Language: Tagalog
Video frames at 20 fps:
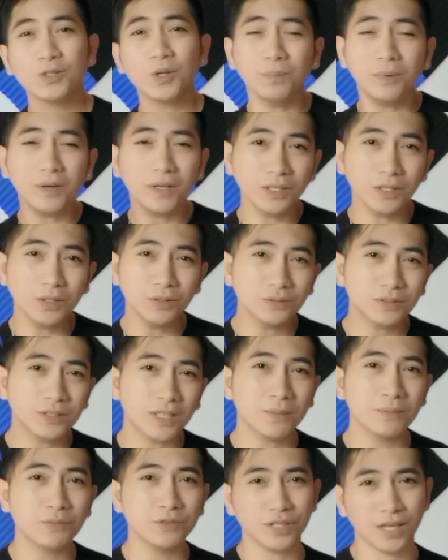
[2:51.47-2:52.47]
So pag
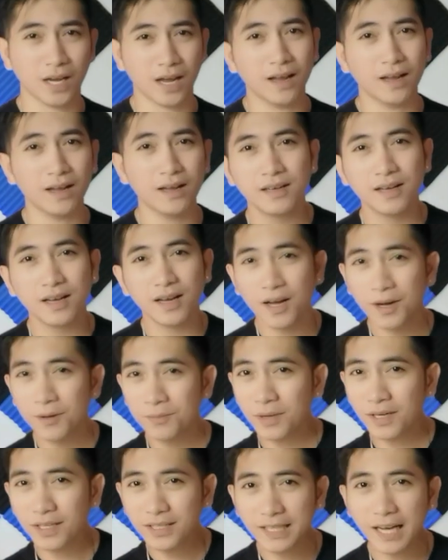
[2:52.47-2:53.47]
inutang mo siya,
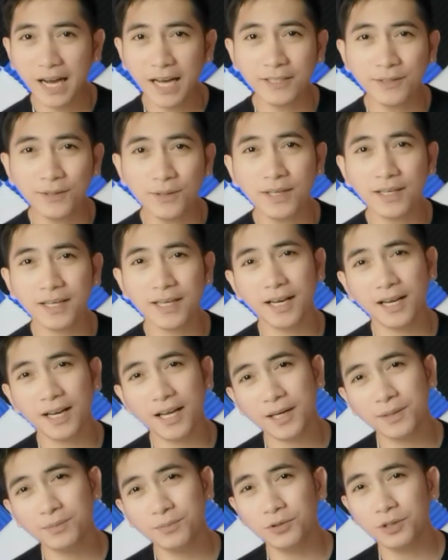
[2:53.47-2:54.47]
magkano ang
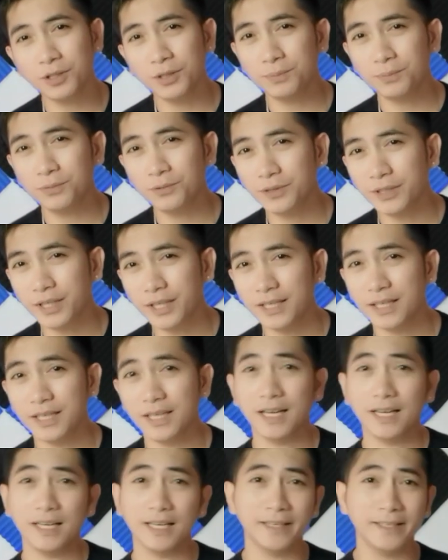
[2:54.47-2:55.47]
kailangan mong ipunin
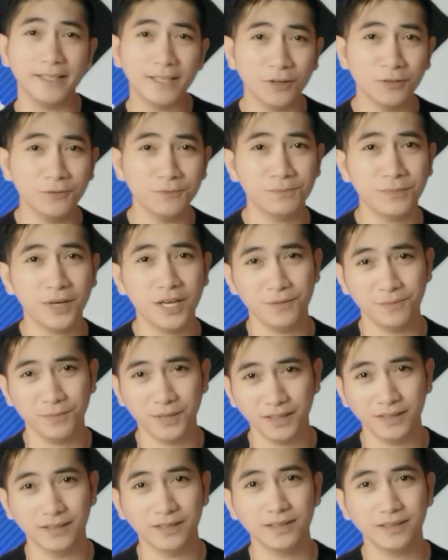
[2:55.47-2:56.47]
na down
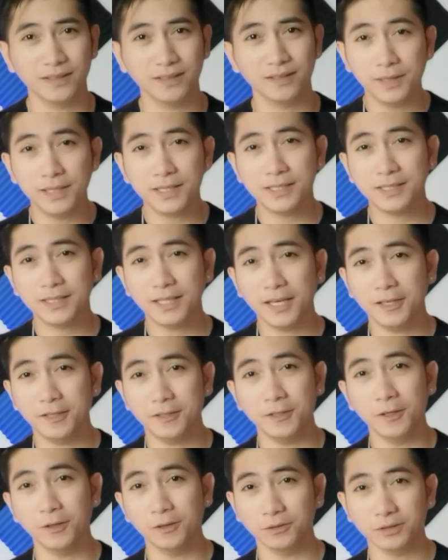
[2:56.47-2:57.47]
payment? Please
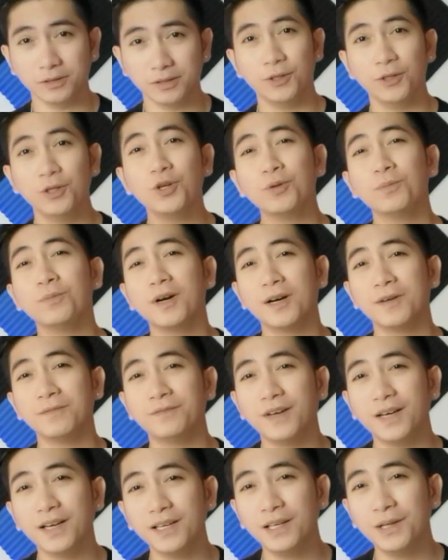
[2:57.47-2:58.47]
take note, yung
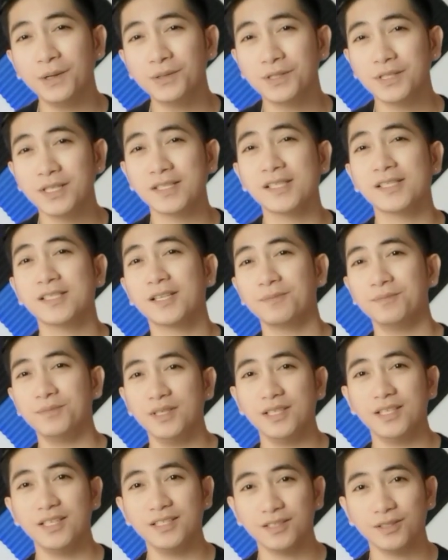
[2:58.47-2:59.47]
mga values na
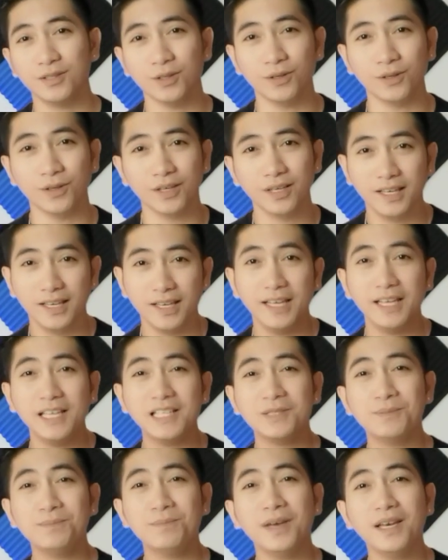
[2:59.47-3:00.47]
sasabihin ko
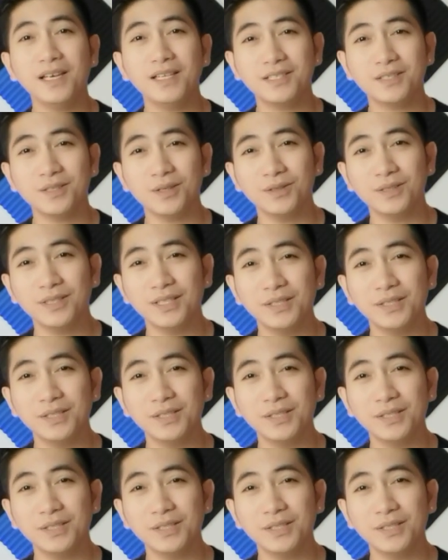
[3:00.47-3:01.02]
is based